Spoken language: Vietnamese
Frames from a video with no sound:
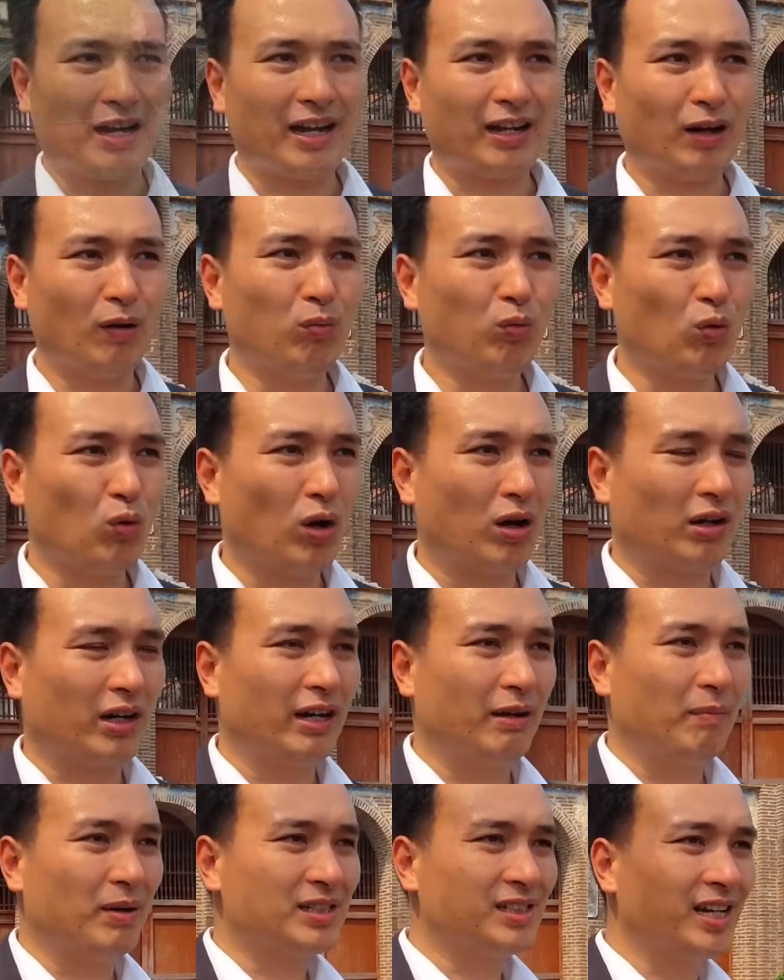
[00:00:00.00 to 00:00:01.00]
và cái công cuộc
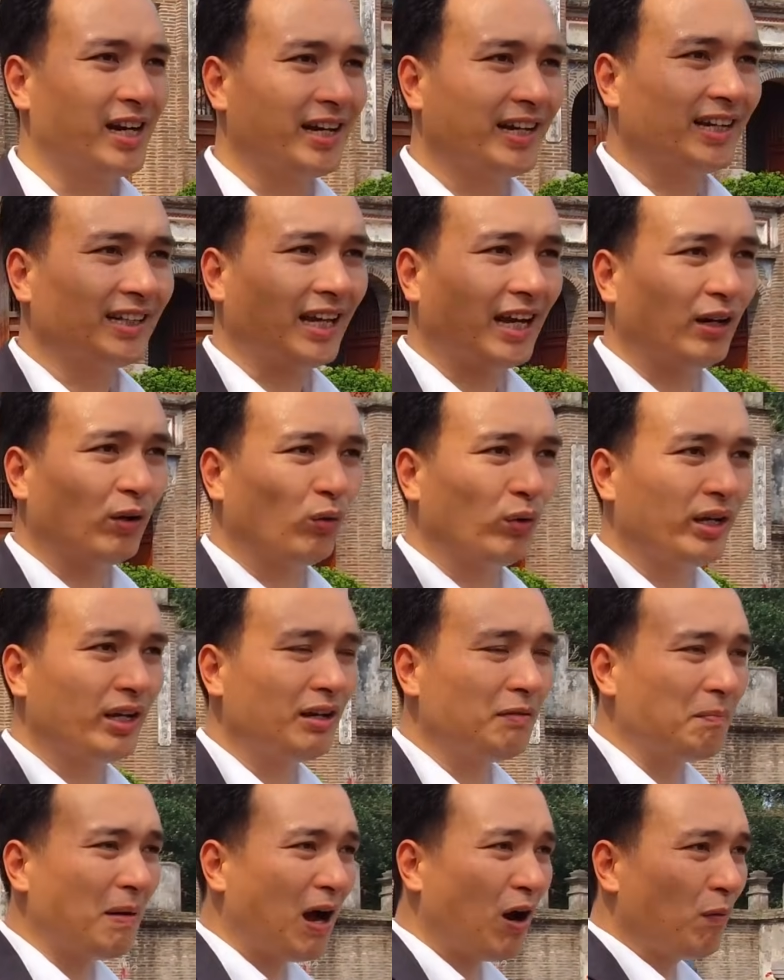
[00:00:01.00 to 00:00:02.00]
để mà xây cái thành lũy
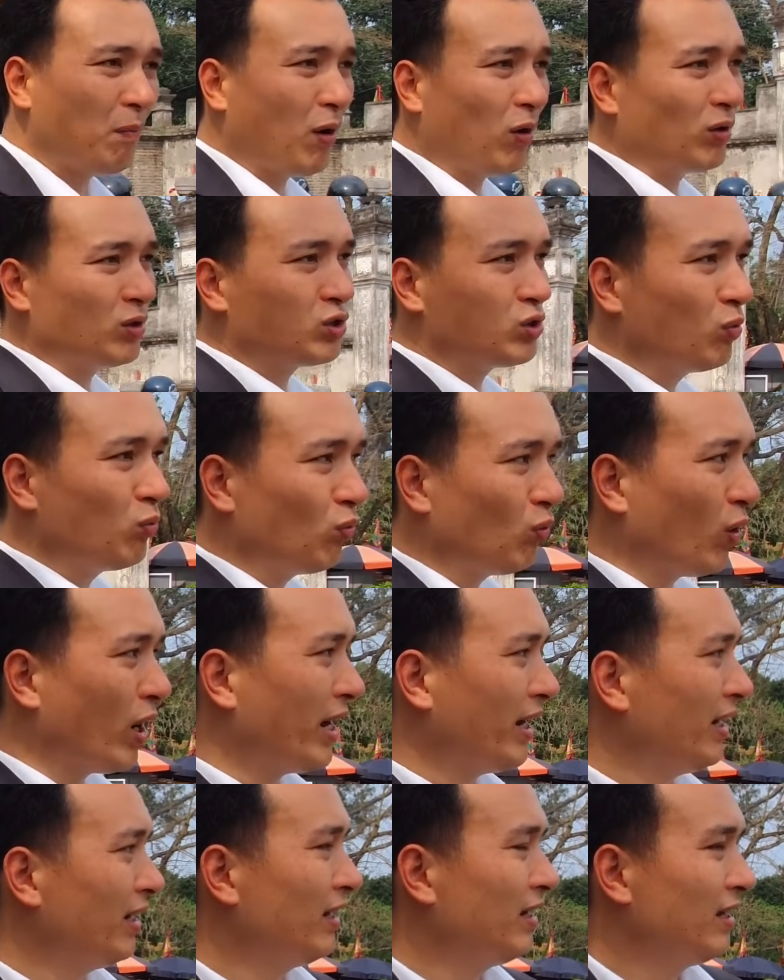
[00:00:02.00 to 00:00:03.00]
bao bọc xung
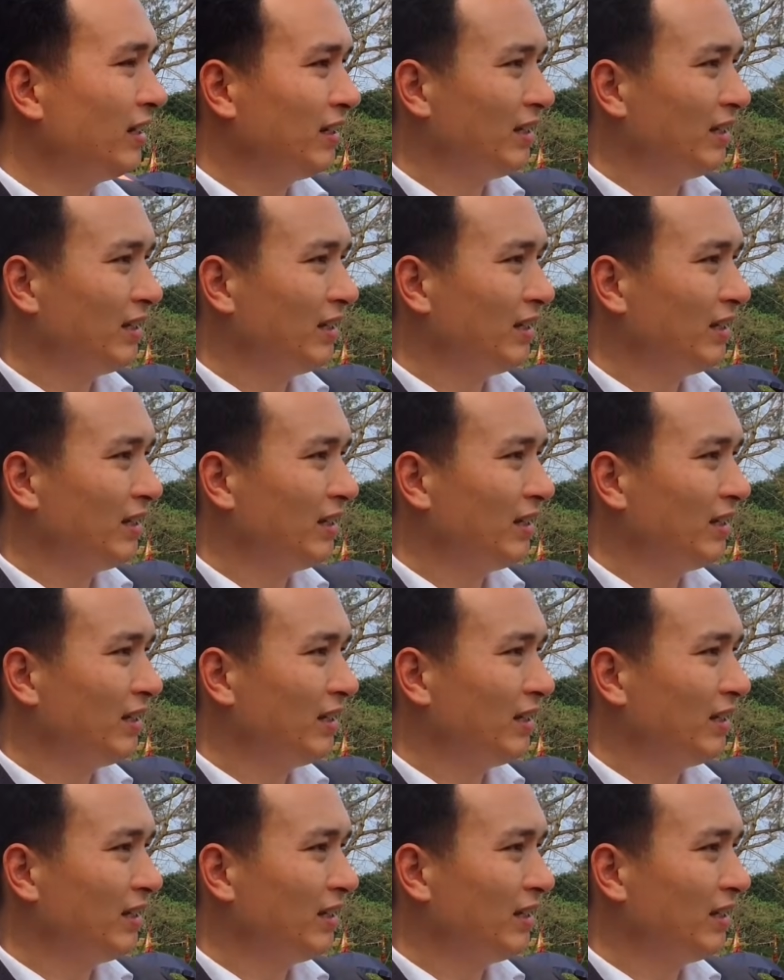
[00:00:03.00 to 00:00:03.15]
quanh